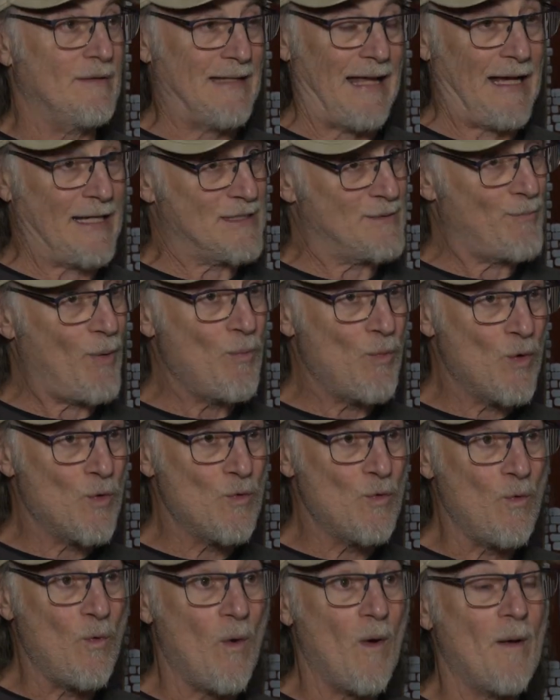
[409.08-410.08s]
en reste pas
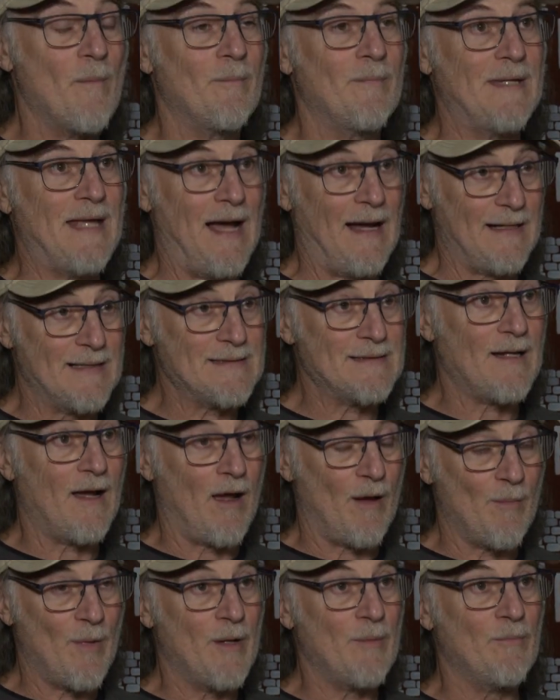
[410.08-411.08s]
beaucoup, mais il en reste
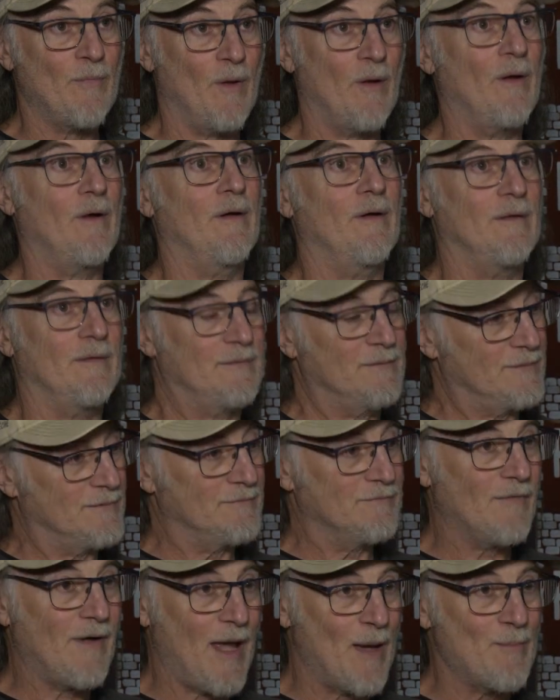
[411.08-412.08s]
quand même, euh, si
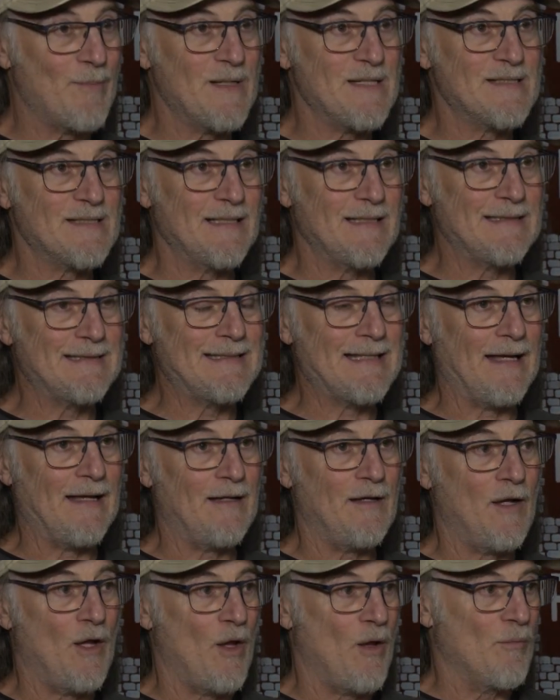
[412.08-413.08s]
vous l'appelez, c'est le
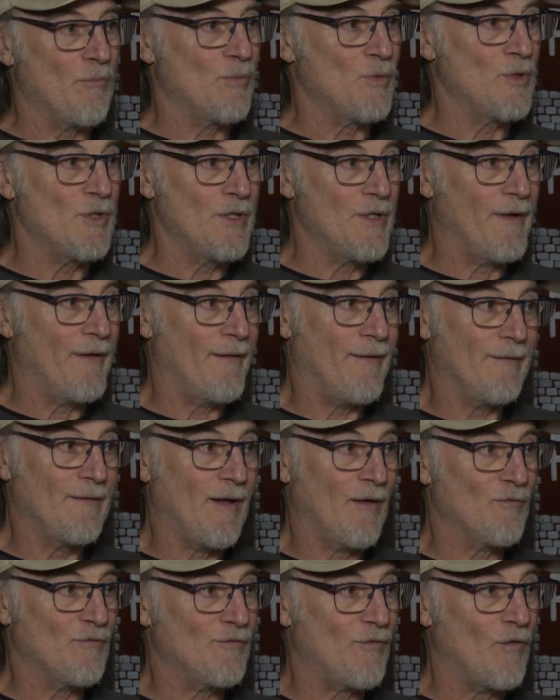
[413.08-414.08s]
temps. Puis, euh,
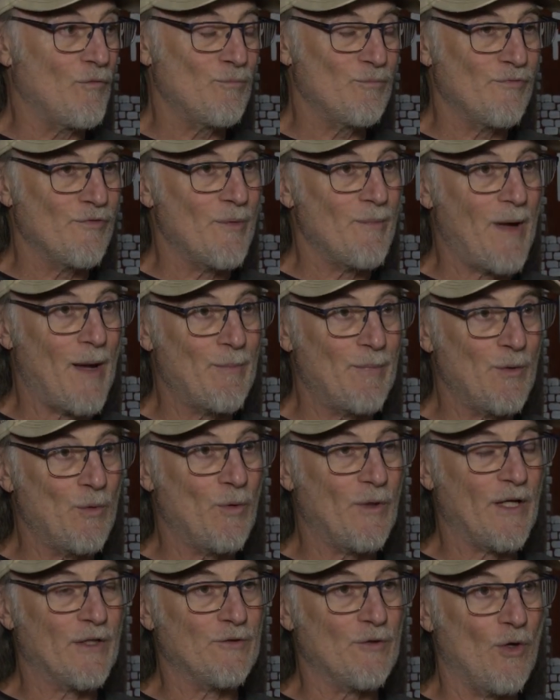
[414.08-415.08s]
dans le fond, vous pouvez m'appeler
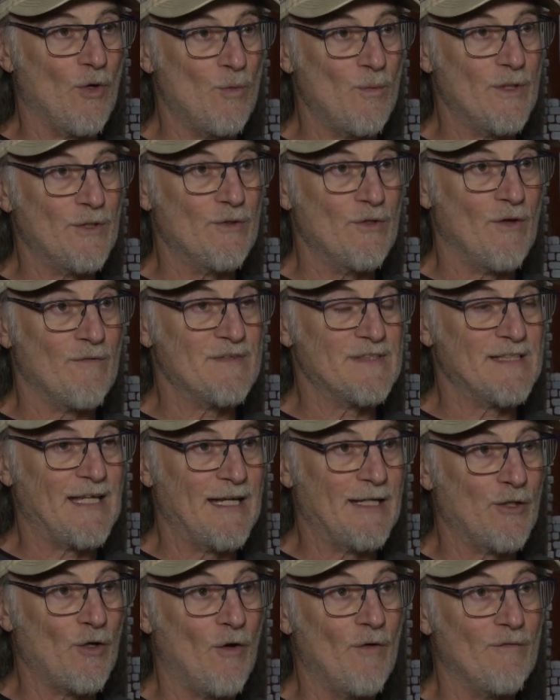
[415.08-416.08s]
au
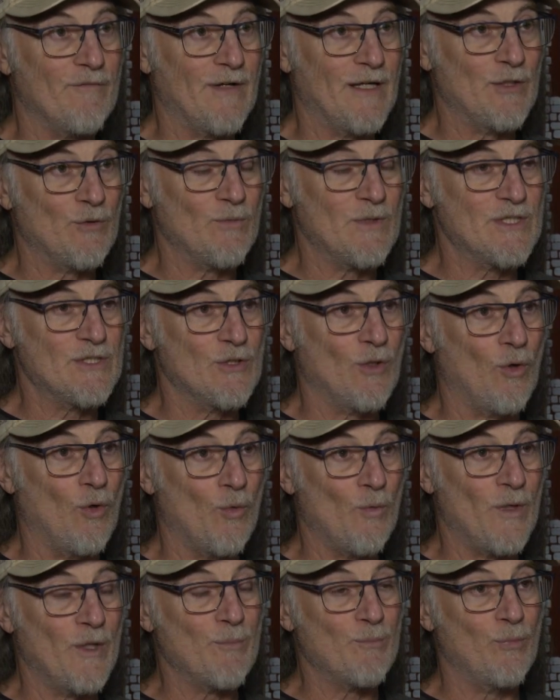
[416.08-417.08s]

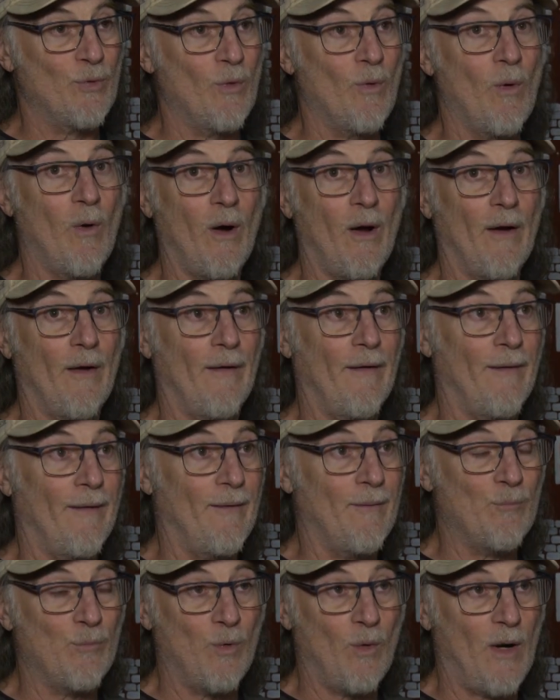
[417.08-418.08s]
418-951-2808 pour,
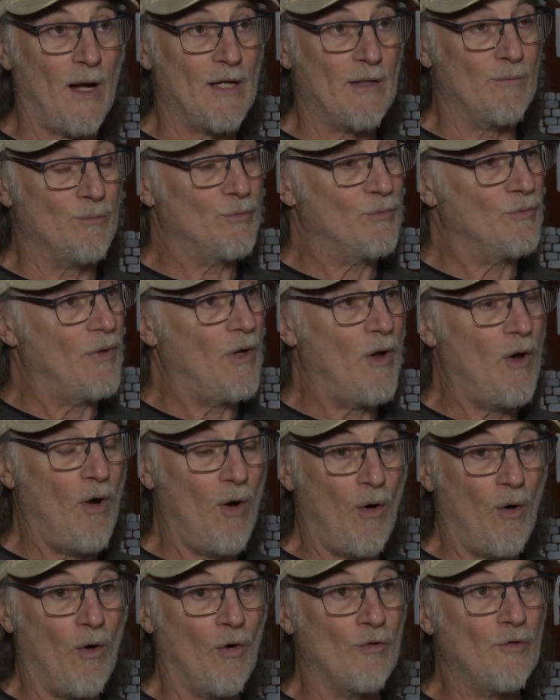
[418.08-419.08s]
euh, pour. Euh,
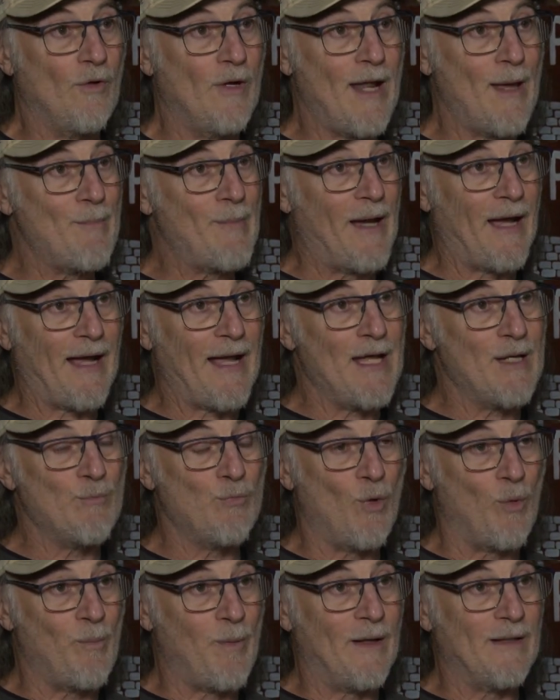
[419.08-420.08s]
on a l'appareil
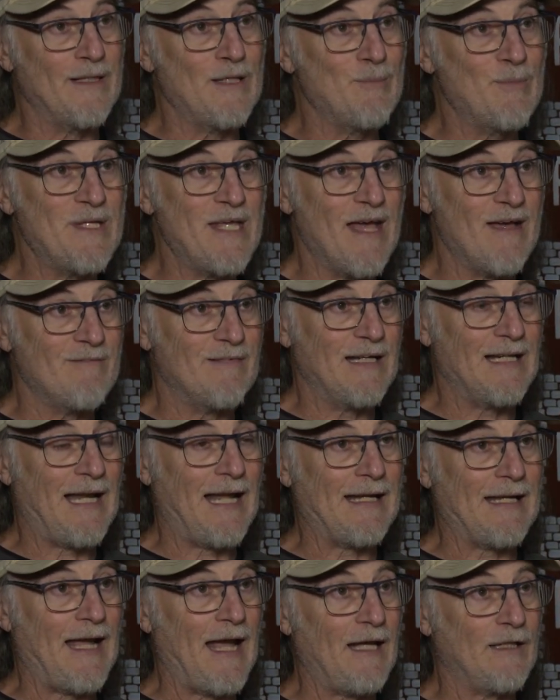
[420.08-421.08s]
pour prendre les billets avec
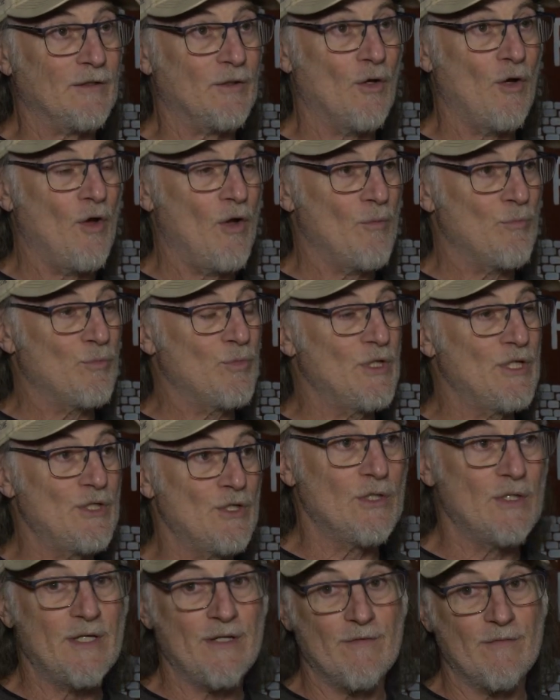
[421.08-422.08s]
la carte. Puis,
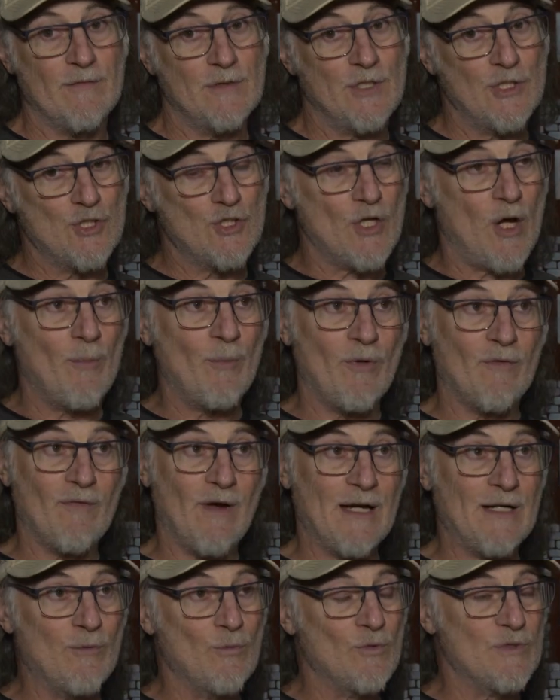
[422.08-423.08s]
les, gens peuvent
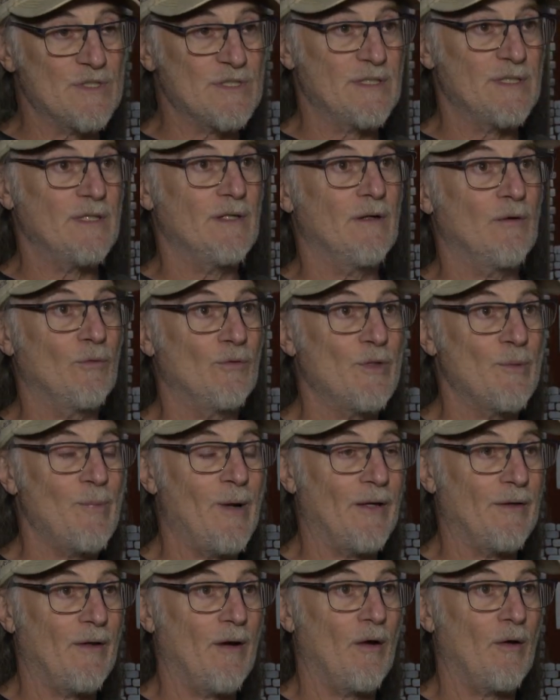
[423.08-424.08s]
aller aussi au
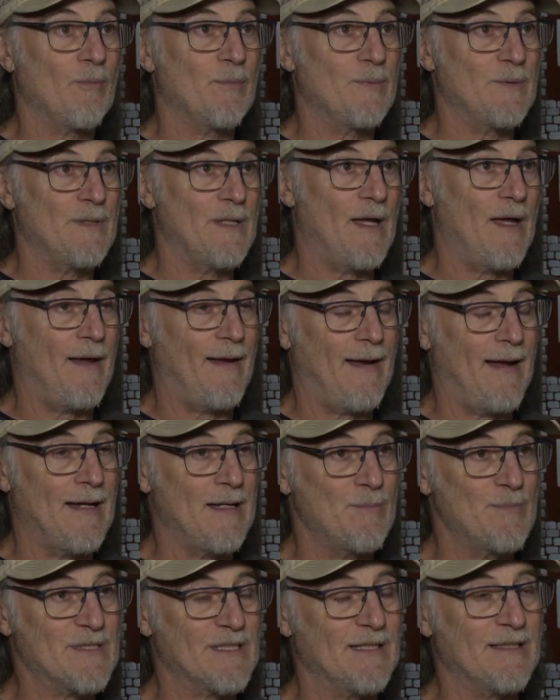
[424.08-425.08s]
dépanneur puis à,
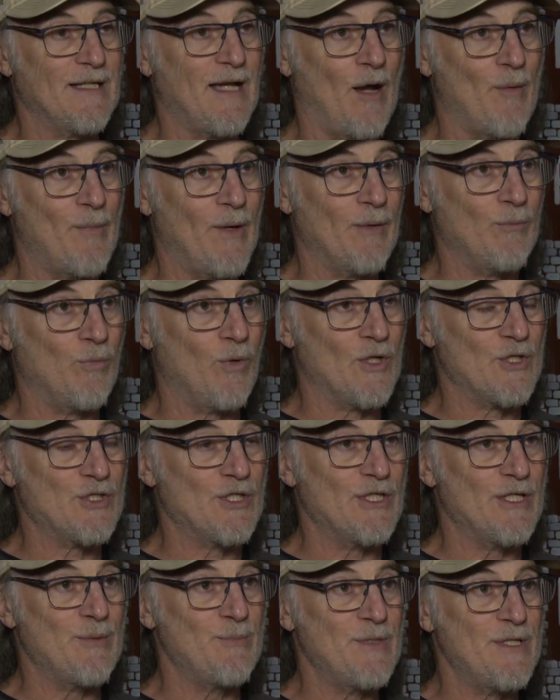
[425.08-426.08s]
l'épicerie de campagne pour
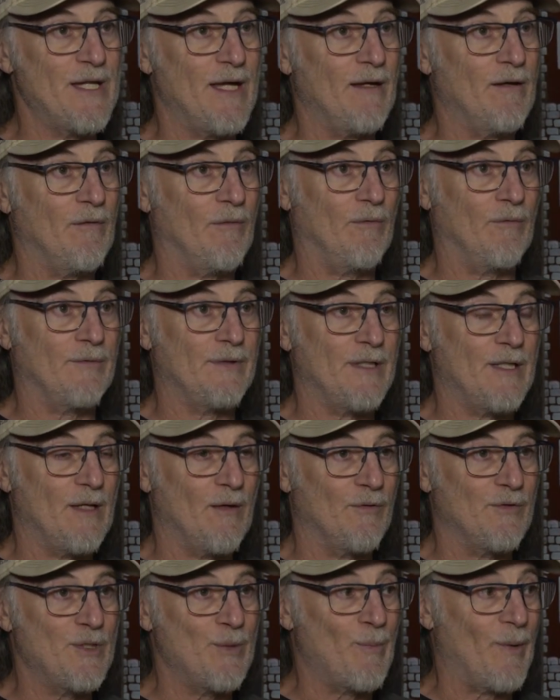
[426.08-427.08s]
acheter des billets. On est,
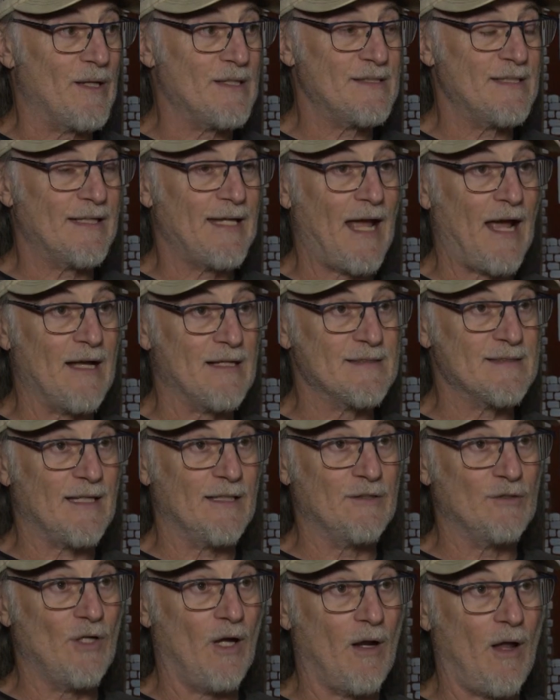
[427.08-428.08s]
on est prêt. C'est
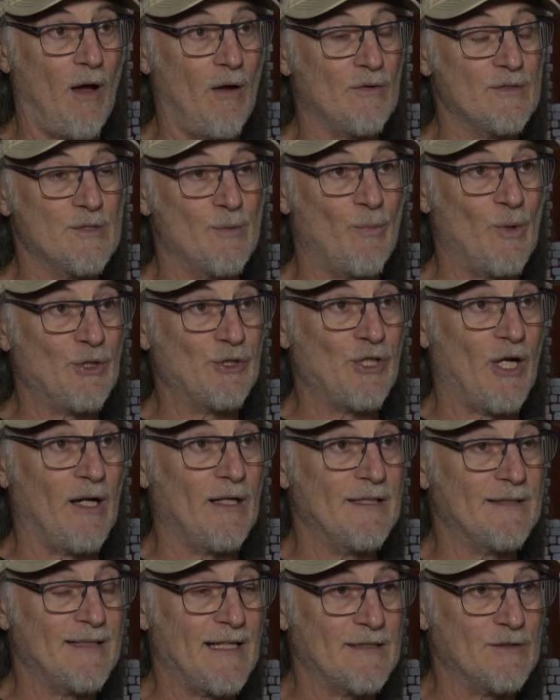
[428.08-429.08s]
45 c'est pas cher.
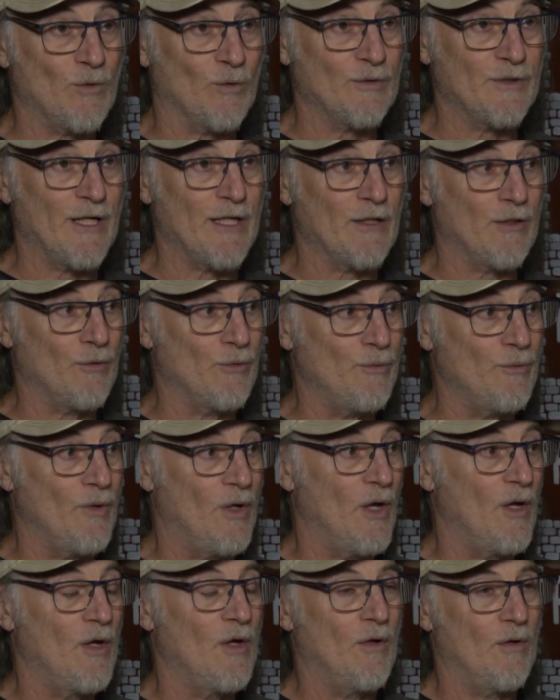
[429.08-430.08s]
Les taxes sont inclus.
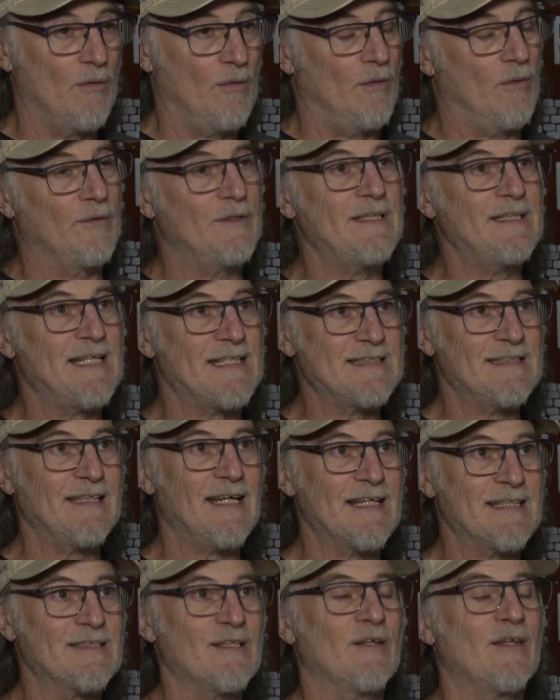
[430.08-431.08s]
On est assez
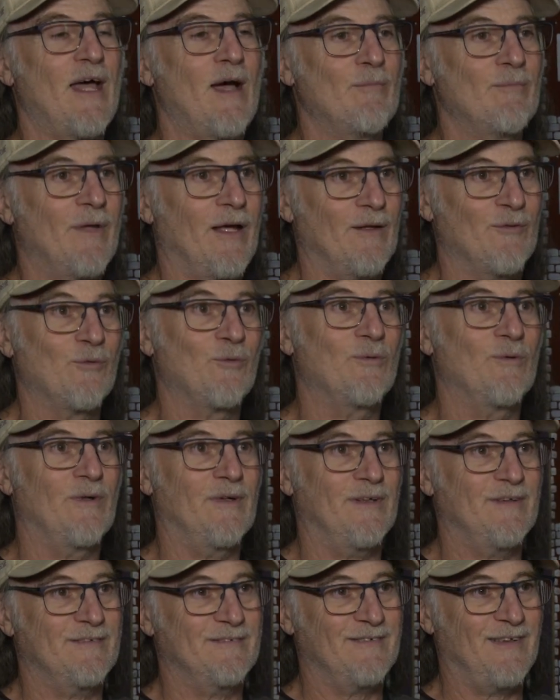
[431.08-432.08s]
raisonnable dans nos,
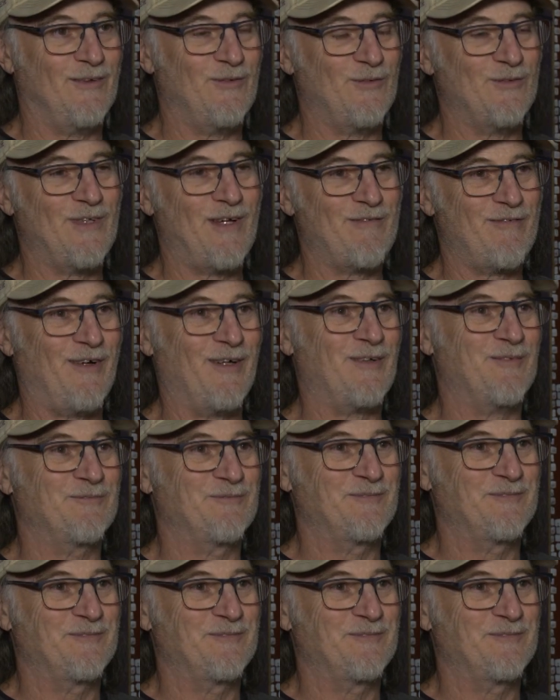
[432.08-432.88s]
dans nos affaires.